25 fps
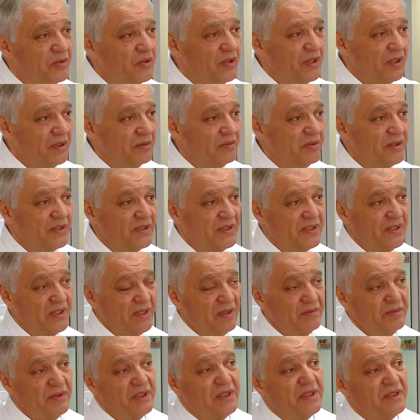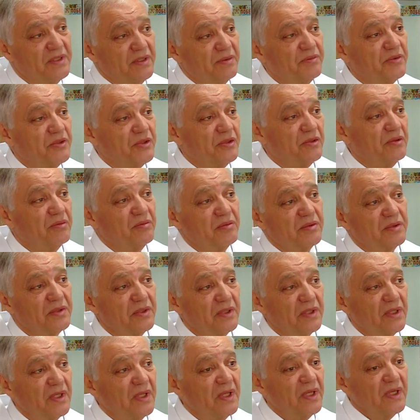более быстро. А мы хотим,
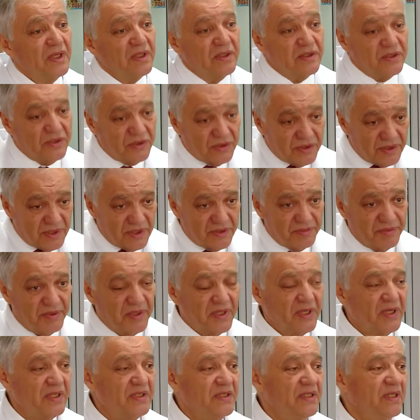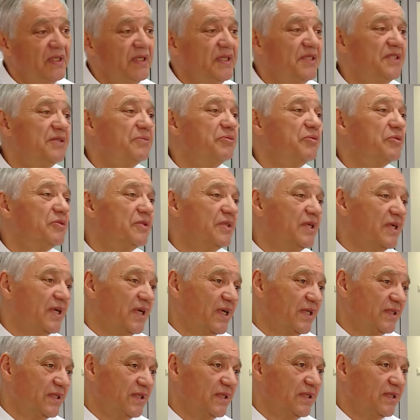чтобы здесь приходили и
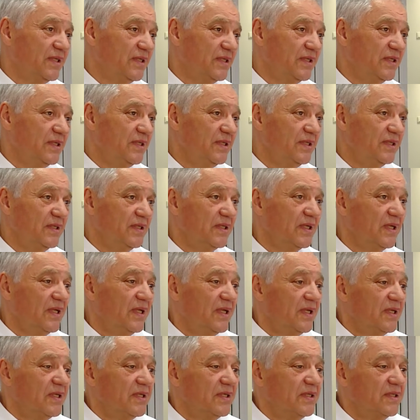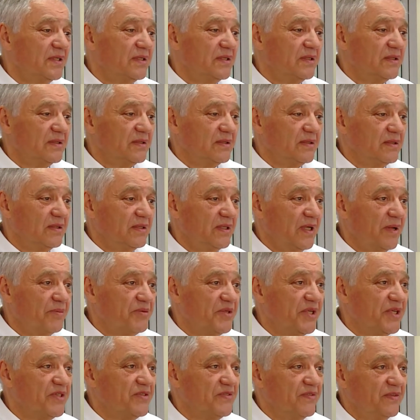депутаты, и, э, и
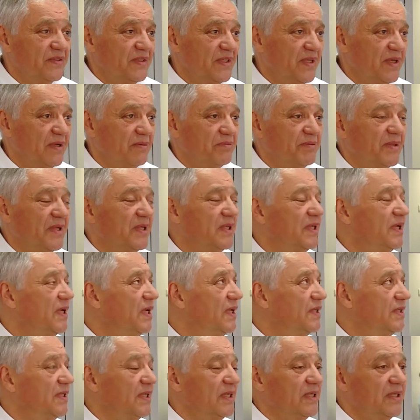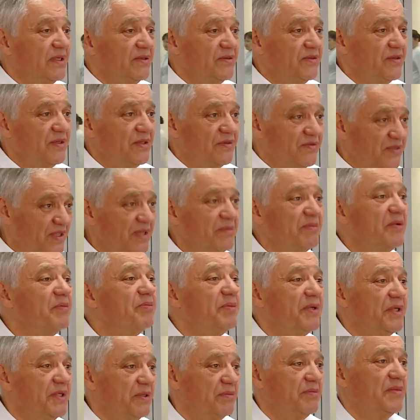общественная палата, и, и все мы
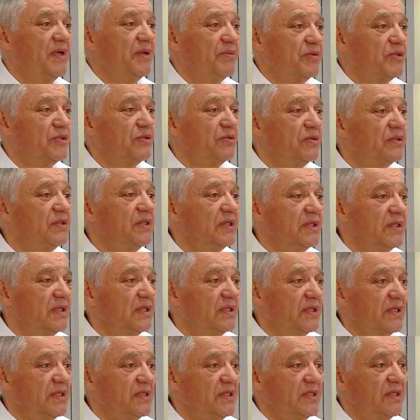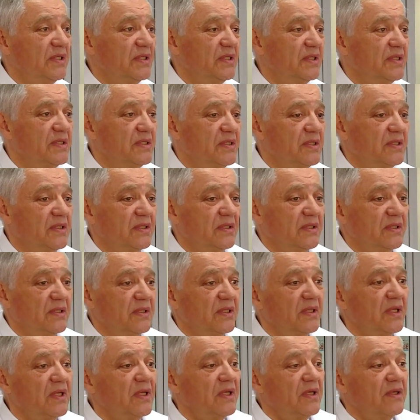понимаем, что это надо делать,
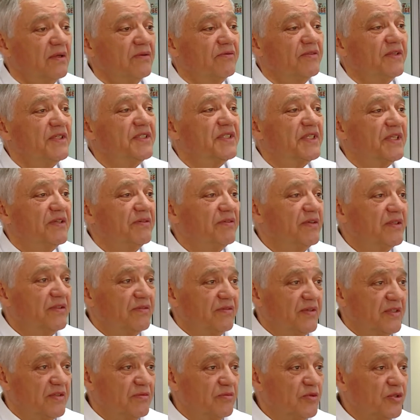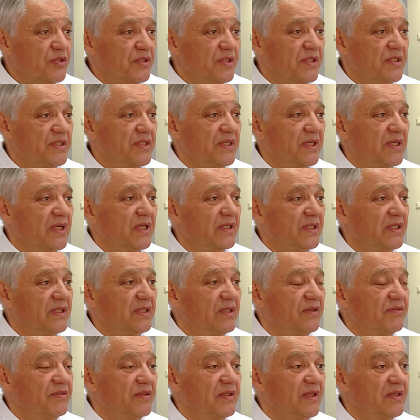и выискивать возможности
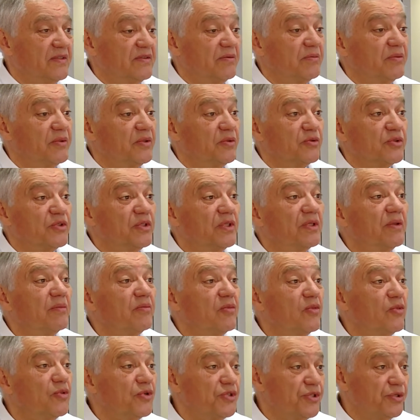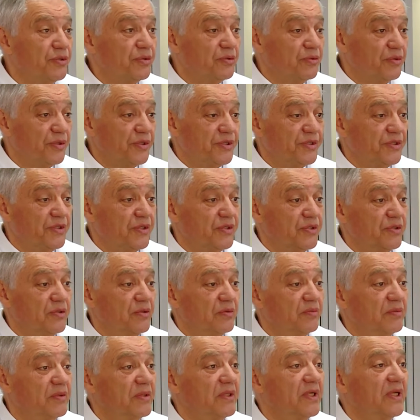какие-то финансовые, потому что нам очень хочется,
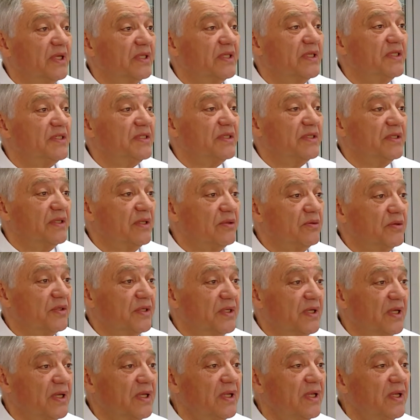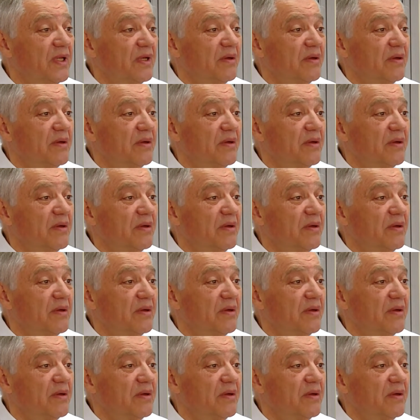чтобы эта технология